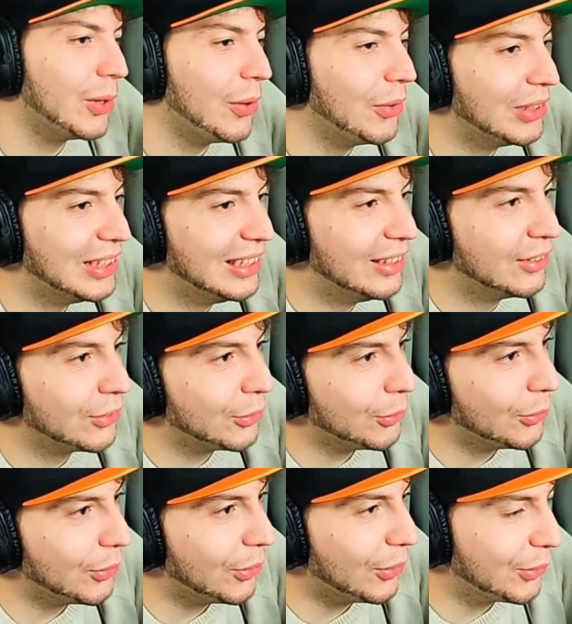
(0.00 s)
quand ils disent
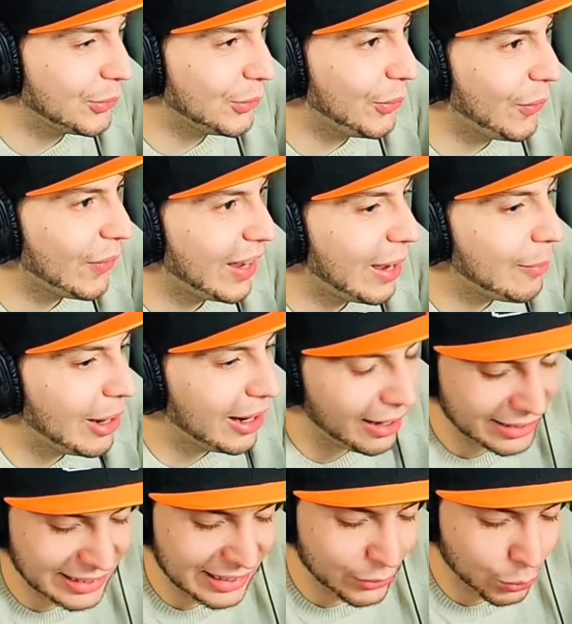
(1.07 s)
que, que leur gamin a des